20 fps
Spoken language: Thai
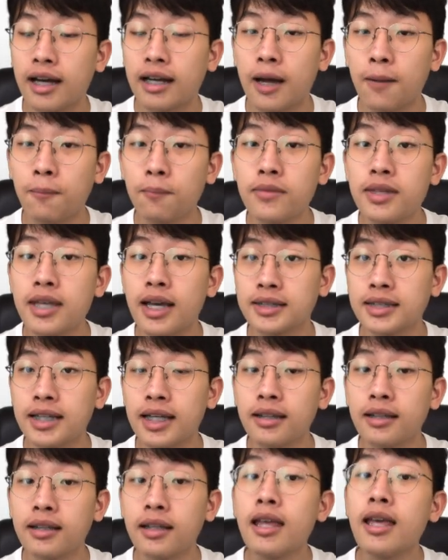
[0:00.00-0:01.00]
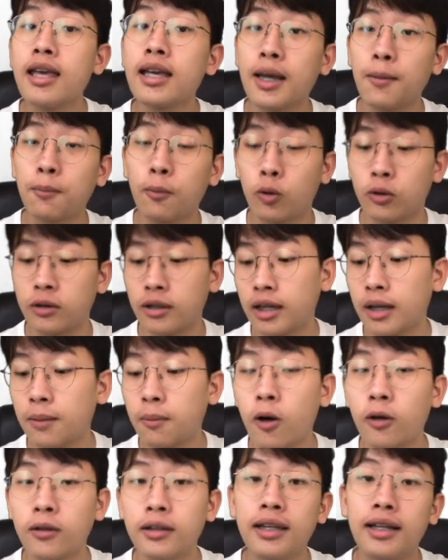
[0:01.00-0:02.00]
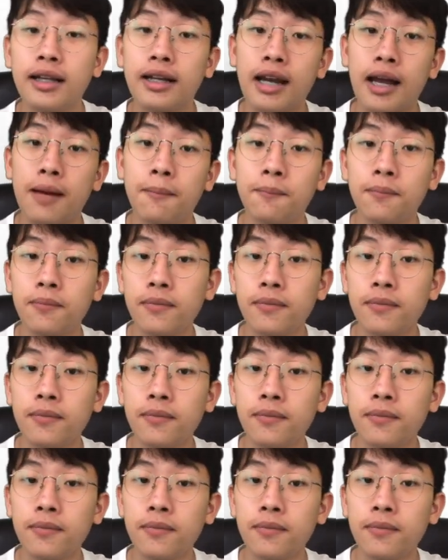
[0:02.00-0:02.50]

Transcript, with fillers: ครับอย่างเช่น กับกดในกระเพาะนั่นเองครับ